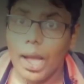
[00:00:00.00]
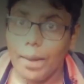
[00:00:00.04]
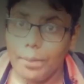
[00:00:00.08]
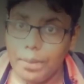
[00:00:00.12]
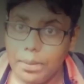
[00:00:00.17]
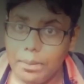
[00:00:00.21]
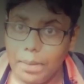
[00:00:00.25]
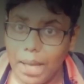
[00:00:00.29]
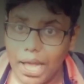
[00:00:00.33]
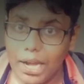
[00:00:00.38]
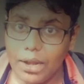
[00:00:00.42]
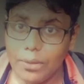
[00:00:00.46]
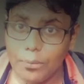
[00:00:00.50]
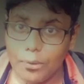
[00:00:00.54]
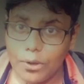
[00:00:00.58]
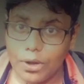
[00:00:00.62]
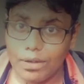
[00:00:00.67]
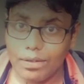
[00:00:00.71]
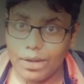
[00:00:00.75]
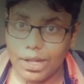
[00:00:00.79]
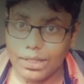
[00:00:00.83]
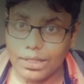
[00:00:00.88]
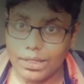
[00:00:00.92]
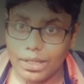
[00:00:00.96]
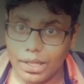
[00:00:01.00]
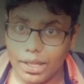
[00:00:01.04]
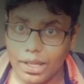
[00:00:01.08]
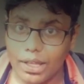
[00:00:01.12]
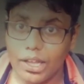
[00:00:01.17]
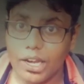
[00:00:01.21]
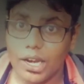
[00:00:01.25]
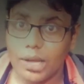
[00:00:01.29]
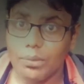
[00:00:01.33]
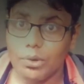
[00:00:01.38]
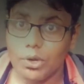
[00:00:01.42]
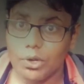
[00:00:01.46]
அப்படி மேலே போற வாத்தை
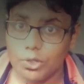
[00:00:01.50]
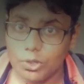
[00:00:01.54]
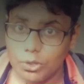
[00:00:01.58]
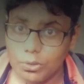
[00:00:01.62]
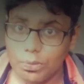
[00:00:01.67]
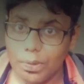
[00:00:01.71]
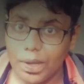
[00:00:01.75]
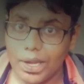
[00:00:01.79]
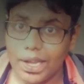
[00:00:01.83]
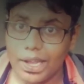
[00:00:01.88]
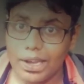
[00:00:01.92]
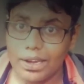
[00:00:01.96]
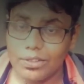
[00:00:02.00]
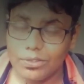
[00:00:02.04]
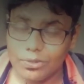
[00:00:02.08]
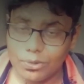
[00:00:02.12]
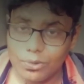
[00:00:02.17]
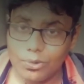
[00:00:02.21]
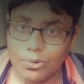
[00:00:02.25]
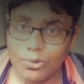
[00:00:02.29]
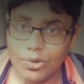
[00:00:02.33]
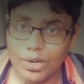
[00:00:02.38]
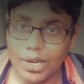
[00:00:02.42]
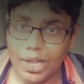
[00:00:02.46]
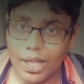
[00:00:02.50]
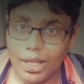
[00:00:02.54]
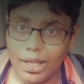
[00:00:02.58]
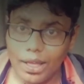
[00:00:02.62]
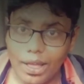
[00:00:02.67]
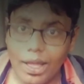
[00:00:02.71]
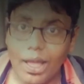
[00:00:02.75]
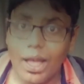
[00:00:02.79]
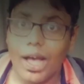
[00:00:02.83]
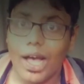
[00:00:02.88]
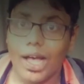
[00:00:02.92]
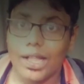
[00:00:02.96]
நம்ம ஒரு துப்பாக்கியால சுடணுங்க
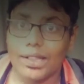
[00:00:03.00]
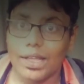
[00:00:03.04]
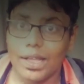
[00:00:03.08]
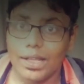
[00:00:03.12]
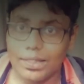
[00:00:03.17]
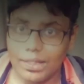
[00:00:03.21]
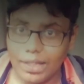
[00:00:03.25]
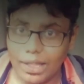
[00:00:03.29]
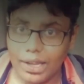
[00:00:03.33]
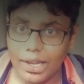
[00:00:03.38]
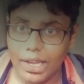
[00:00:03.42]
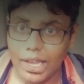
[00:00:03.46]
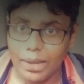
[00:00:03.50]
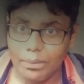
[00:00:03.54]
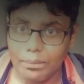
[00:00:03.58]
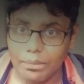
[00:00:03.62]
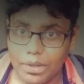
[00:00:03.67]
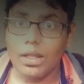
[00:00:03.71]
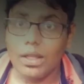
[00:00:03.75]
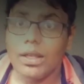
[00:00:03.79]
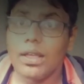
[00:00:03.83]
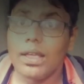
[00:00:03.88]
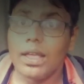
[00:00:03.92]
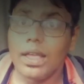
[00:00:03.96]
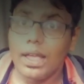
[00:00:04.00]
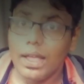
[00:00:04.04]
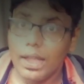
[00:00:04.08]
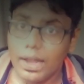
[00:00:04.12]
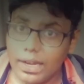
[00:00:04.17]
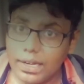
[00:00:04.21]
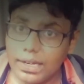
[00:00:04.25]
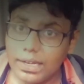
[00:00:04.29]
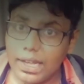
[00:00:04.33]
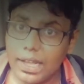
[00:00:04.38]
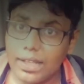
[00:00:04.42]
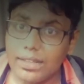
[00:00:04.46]
அதான் இந்த கேம்
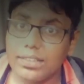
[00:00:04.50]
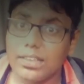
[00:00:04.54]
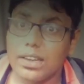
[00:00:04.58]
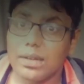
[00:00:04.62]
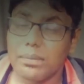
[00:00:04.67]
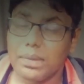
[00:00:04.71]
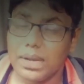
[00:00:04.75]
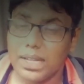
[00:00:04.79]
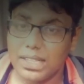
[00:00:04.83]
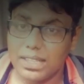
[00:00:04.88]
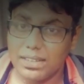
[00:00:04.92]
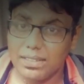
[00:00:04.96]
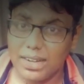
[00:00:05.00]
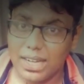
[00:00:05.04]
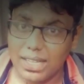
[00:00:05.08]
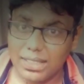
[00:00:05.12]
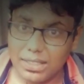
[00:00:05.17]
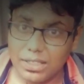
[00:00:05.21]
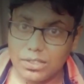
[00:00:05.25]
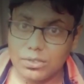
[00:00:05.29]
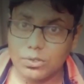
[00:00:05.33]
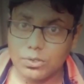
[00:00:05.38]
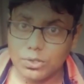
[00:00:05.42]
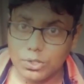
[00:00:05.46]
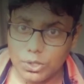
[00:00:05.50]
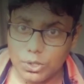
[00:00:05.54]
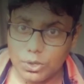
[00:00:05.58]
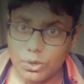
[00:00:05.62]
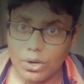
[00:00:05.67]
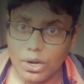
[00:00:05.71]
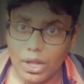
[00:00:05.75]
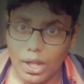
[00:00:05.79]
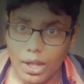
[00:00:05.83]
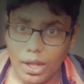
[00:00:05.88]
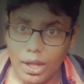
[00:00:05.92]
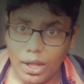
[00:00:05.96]
இன்கேஸ் நம்ம அந்த வாத்தை
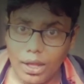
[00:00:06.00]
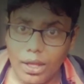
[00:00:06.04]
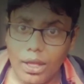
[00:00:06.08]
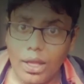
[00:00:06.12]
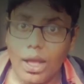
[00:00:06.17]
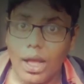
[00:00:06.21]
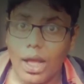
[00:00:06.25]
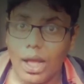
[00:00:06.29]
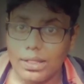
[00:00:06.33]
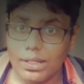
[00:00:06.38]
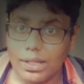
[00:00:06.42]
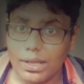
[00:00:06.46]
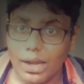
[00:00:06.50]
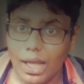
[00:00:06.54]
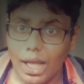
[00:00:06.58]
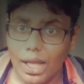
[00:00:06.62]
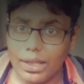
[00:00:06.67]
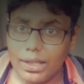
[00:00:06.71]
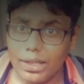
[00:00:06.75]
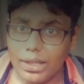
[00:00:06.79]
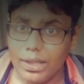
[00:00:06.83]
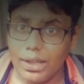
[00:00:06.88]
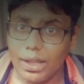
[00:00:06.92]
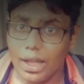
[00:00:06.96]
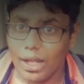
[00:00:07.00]
சுட்டுட்டோம்னா அந்த நாய்